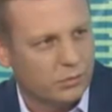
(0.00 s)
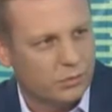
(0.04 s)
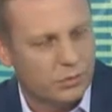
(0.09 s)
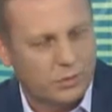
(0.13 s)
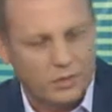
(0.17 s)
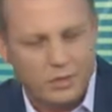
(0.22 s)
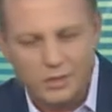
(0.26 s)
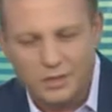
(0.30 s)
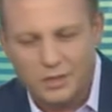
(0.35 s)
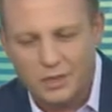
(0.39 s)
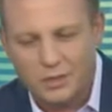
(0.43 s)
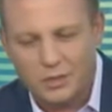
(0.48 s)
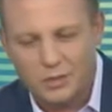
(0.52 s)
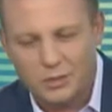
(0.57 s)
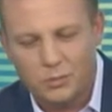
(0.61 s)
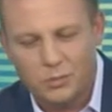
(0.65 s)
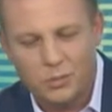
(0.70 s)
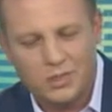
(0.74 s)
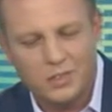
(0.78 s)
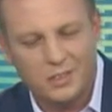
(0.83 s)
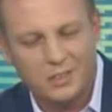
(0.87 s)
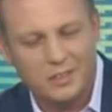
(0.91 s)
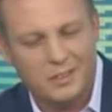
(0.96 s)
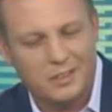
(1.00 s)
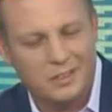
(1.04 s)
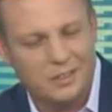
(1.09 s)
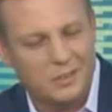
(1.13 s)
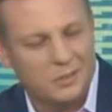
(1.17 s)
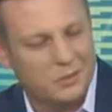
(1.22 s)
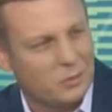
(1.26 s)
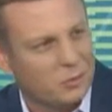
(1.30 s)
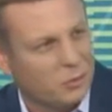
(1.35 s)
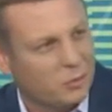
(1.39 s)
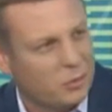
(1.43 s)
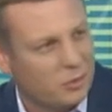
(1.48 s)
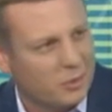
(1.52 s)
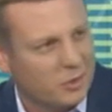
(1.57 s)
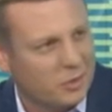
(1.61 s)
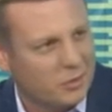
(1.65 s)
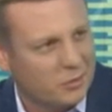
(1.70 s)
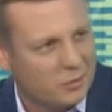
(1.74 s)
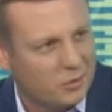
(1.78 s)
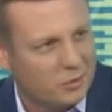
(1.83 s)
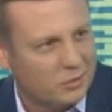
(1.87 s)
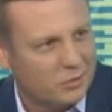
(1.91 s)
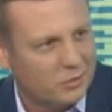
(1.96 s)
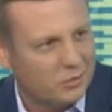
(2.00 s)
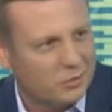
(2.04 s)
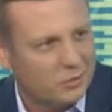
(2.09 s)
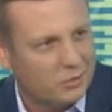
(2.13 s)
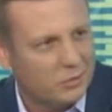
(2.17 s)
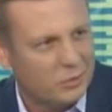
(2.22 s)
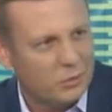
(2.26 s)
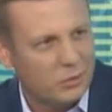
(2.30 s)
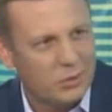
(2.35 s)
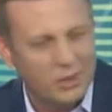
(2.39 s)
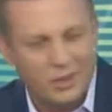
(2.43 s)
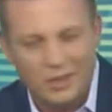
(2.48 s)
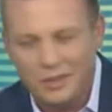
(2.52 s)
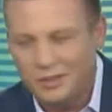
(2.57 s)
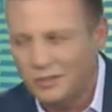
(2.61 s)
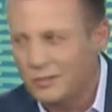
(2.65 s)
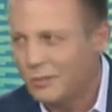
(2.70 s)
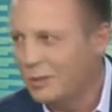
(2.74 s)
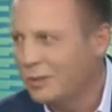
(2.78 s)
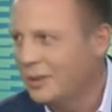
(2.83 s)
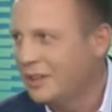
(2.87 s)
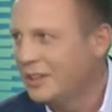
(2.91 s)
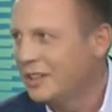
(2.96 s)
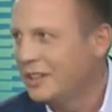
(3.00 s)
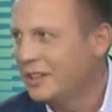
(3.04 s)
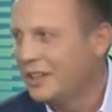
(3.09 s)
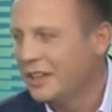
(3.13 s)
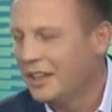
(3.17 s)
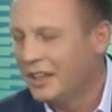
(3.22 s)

То есть, если раньше мы садились за стол переговоров, выступали в роли